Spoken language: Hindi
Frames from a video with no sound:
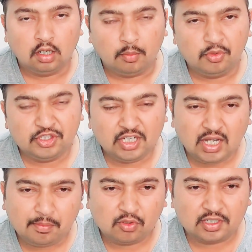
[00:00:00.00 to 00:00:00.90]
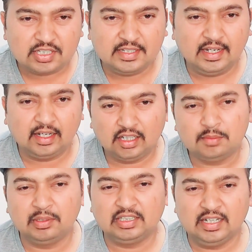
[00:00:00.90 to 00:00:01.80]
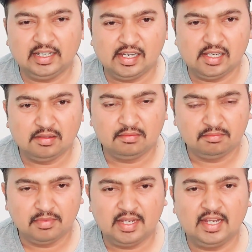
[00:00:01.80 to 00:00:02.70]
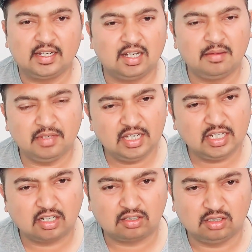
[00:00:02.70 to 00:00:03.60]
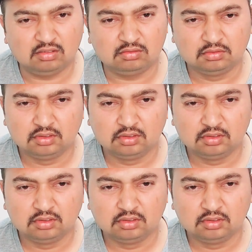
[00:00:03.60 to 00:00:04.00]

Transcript: अबू जी आपको किसी ने गलत बताया है मैं ये काम नहीं करता हूं